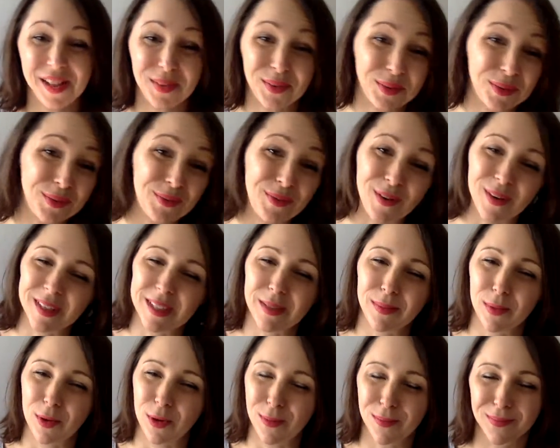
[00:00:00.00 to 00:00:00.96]
donc
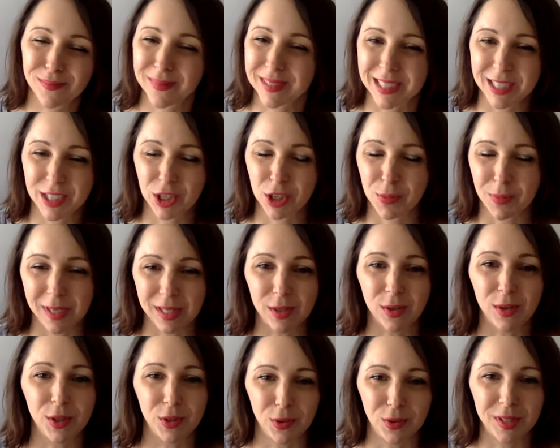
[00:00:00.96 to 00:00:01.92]
forcément, je
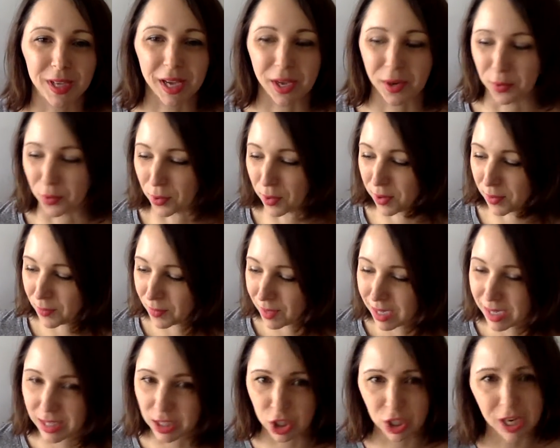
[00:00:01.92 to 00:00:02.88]
m'attends à du très lourd.
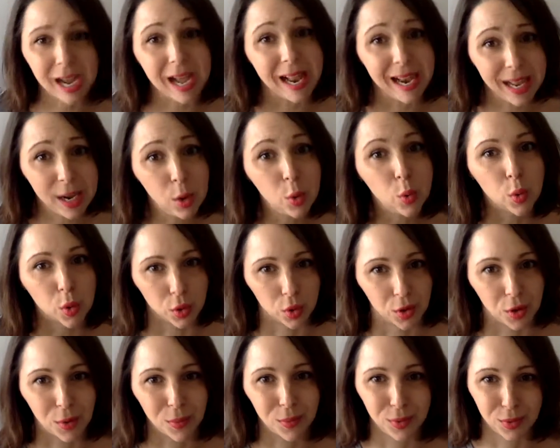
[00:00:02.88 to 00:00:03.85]
Déjà, elle est
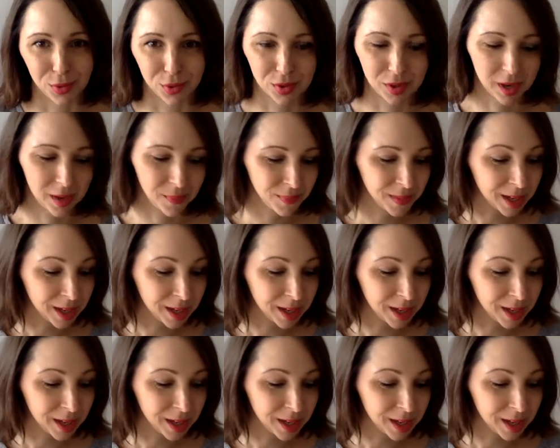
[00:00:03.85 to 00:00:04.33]
lourde en plus.